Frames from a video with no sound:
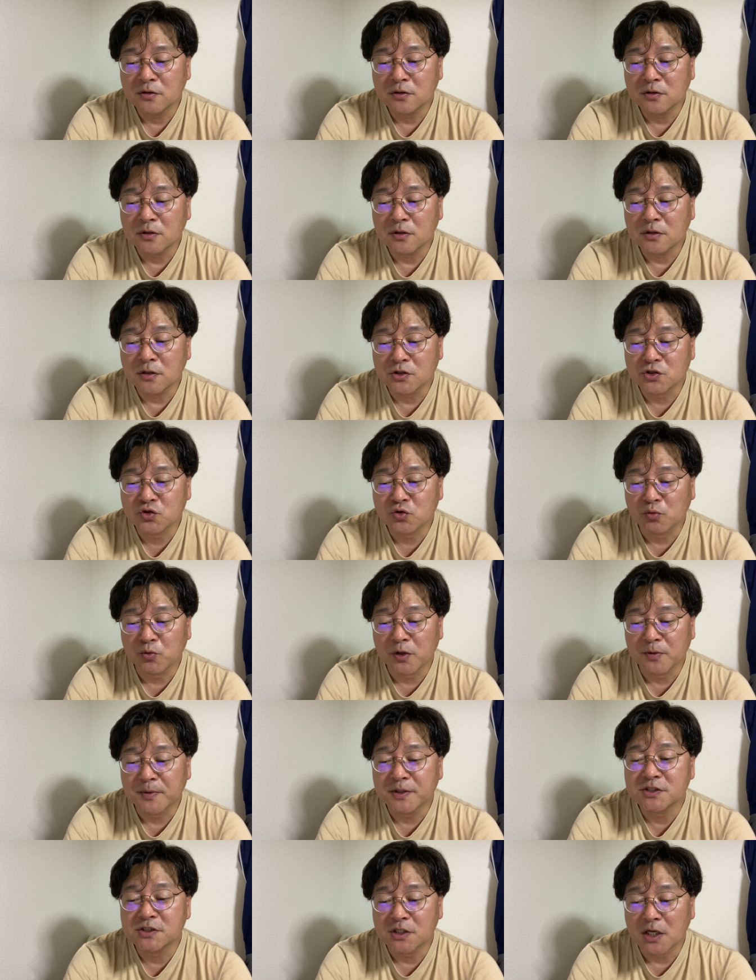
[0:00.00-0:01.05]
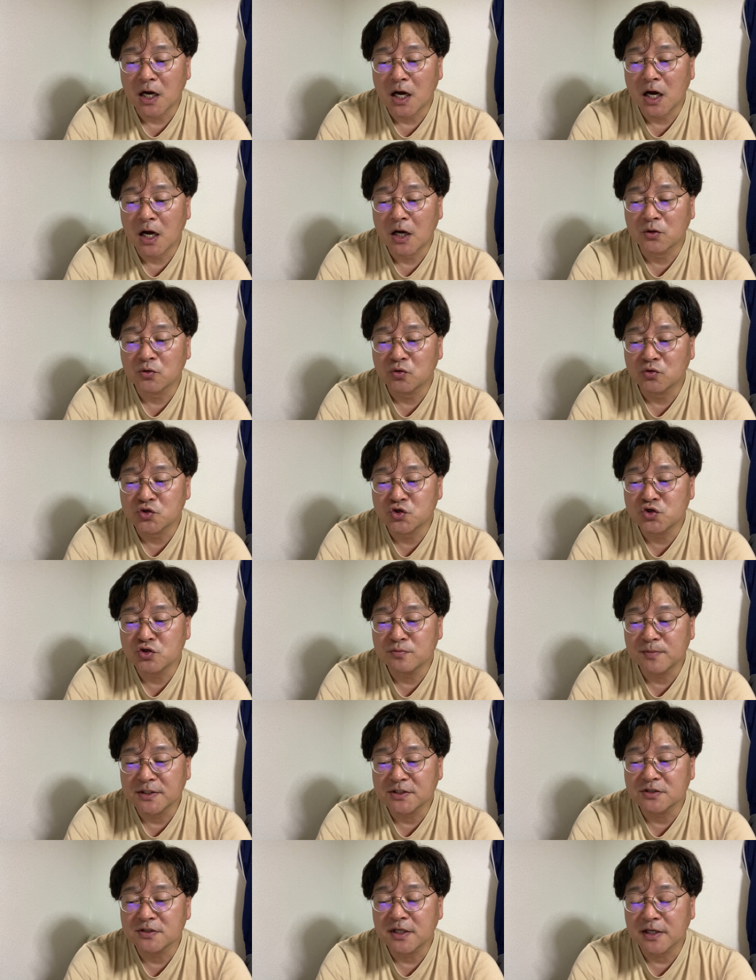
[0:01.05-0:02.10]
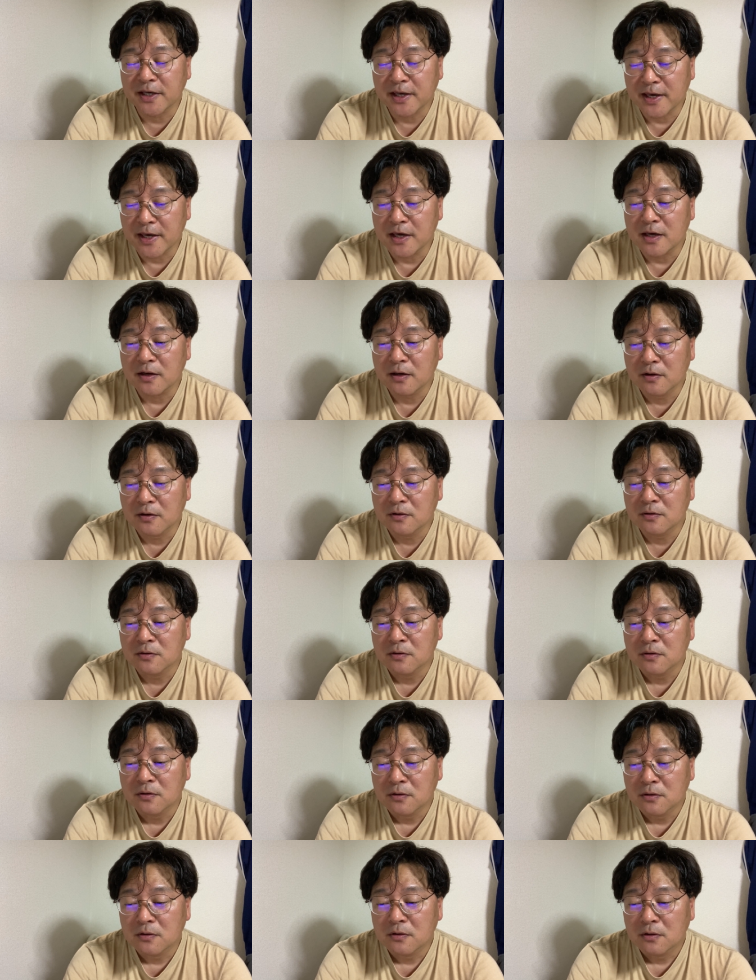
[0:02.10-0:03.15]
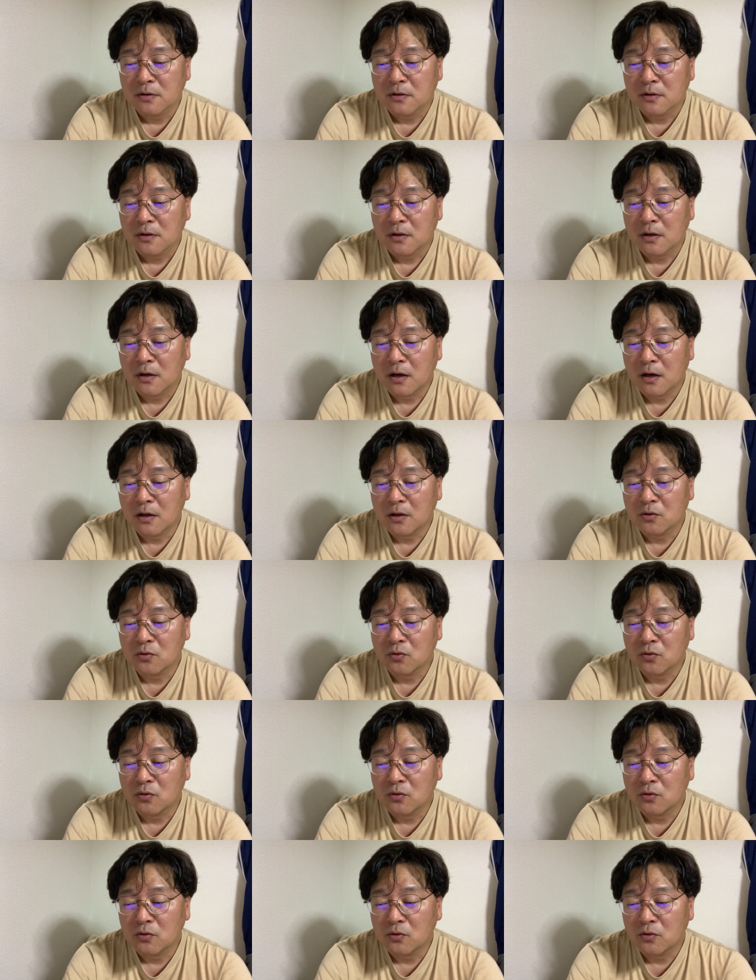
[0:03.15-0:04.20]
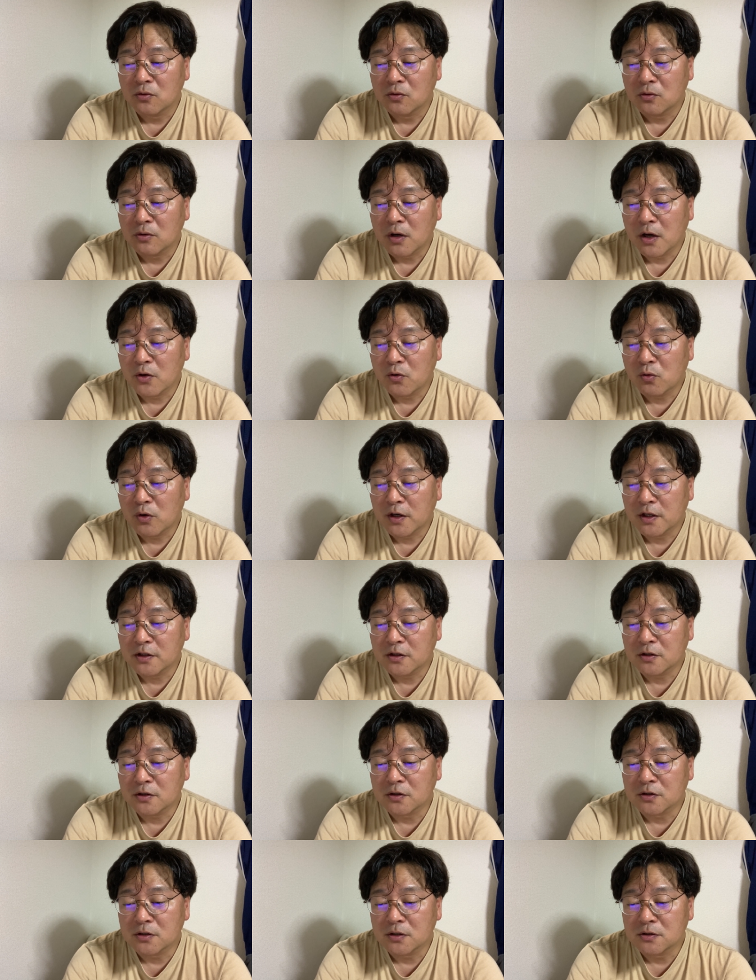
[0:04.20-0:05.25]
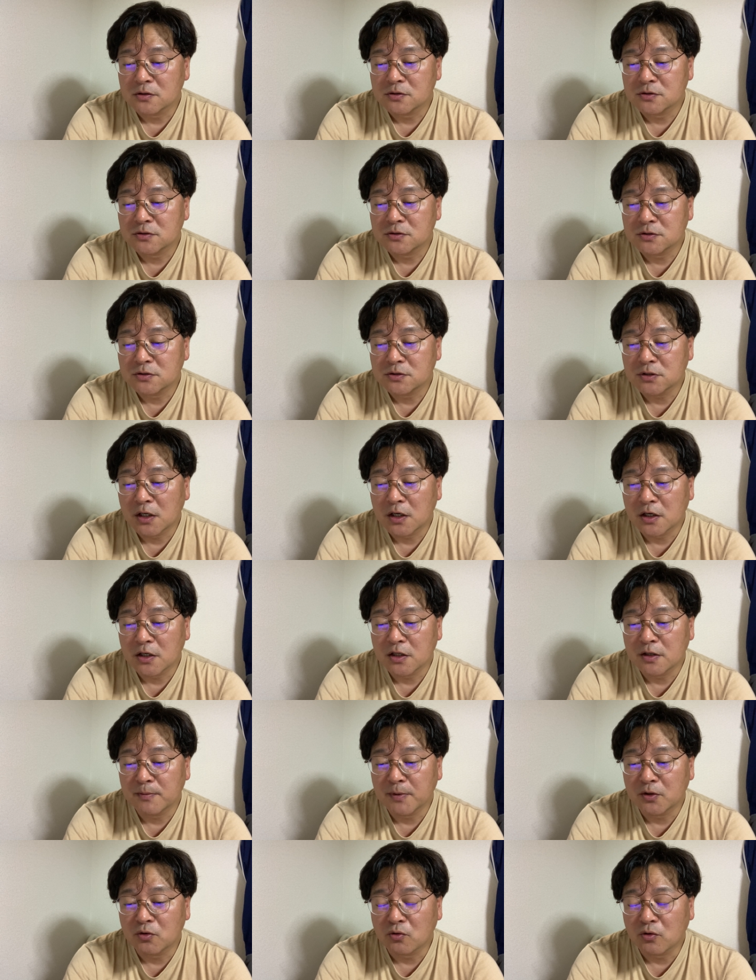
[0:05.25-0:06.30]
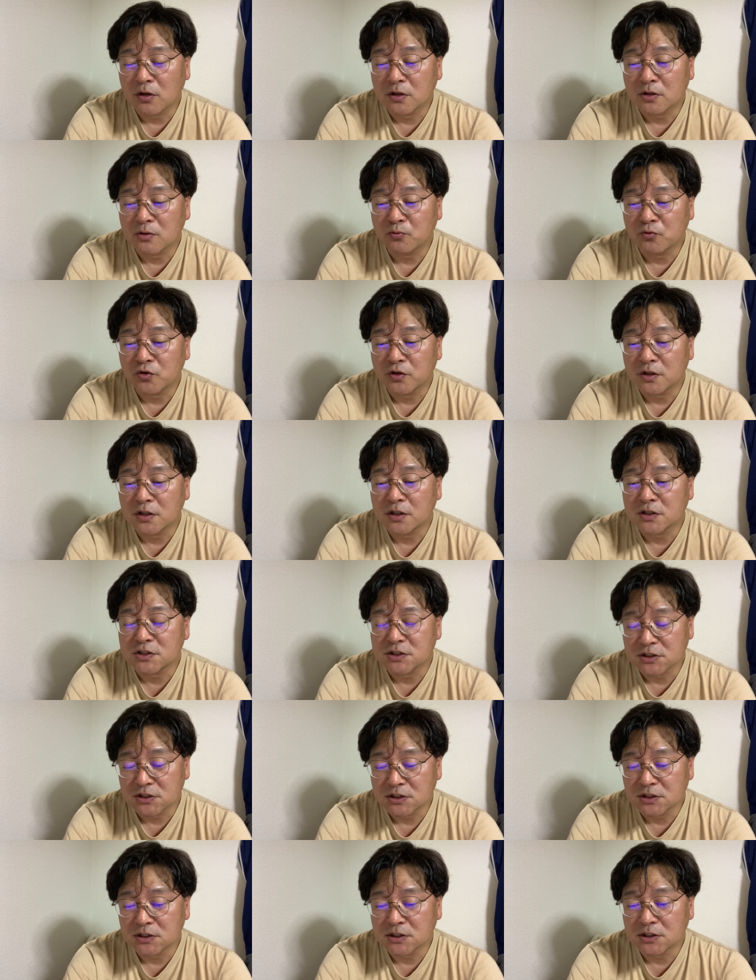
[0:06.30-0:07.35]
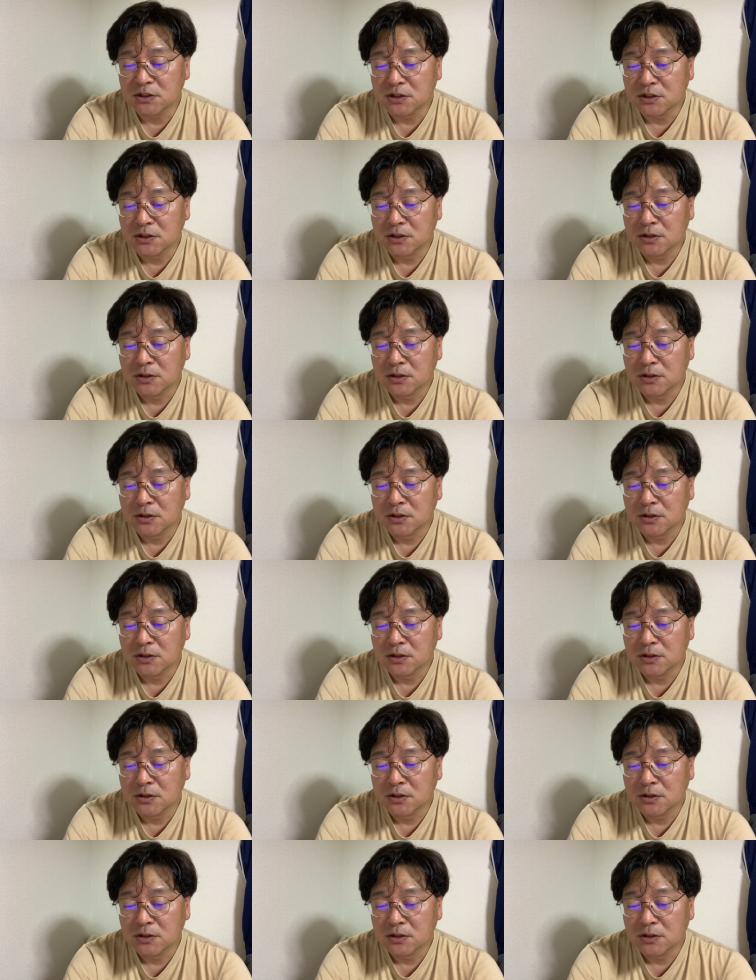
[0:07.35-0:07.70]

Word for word: てた人もいました。あの、週末だけ、あの、通われてたサラリーマンの方もいたし、